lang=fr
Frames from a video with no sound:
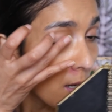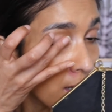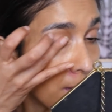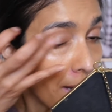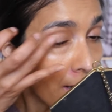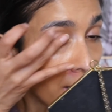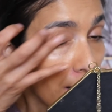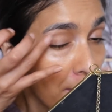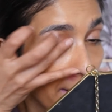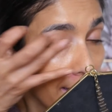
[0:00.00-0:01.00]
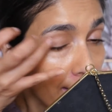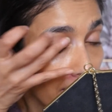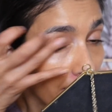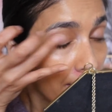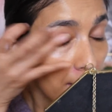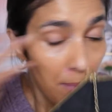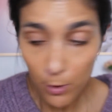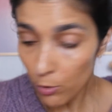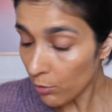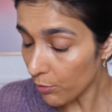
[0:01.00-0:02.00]
Comme la colle à paillettes n'était pas
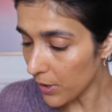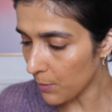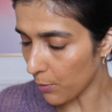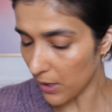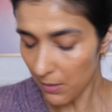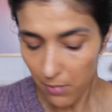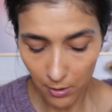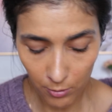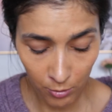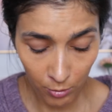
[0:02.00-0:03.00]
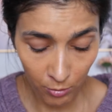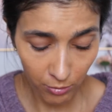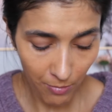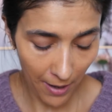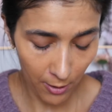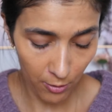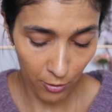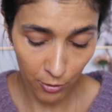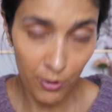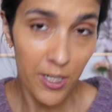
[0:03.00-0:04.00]
du tout disponible, du coup bah,
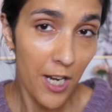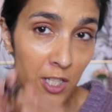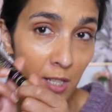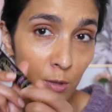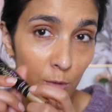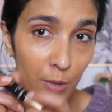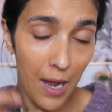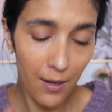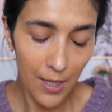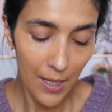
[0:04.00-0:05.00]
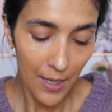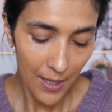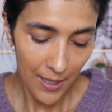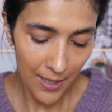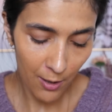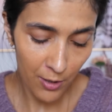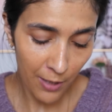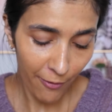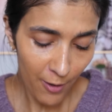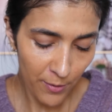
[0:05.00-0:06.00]
euh, j'ai acheté celui-là et euh,
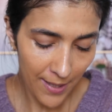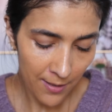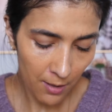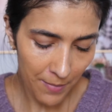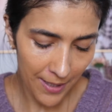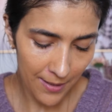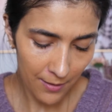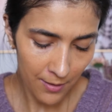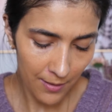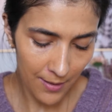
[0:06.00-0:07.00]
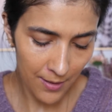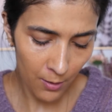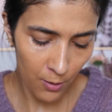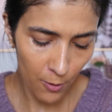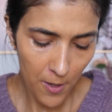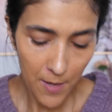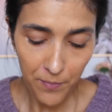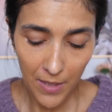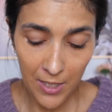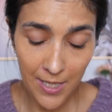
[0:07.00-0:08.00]
j'ai fait le test en magasin, c'est-à-dire que
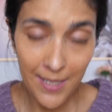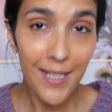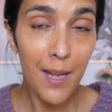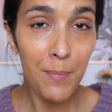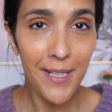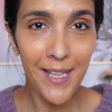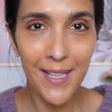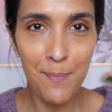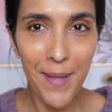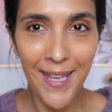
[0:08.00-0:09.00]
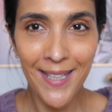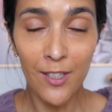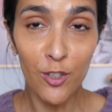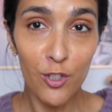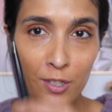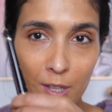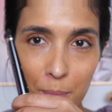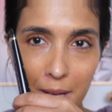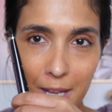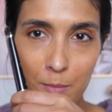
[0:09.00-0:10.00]
j'ai essayé d'appliquer des paillettes sans
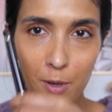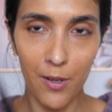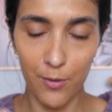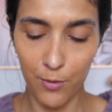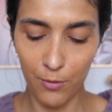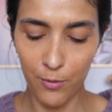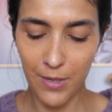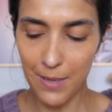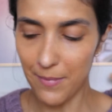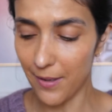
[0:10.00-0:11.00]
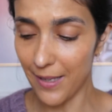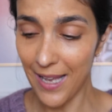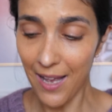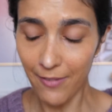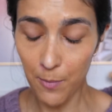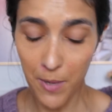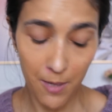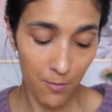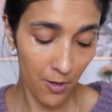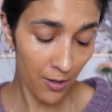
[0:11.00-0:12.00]
primer sur le dos de la main et avec
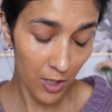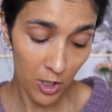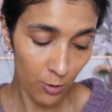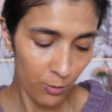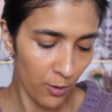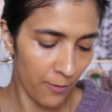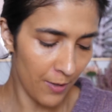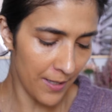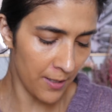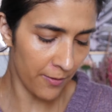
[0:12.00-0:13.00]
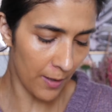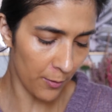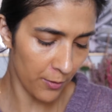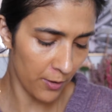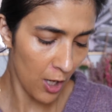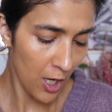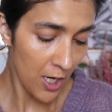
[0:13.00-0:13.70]
primer et j'ai tout de suite vu la différence.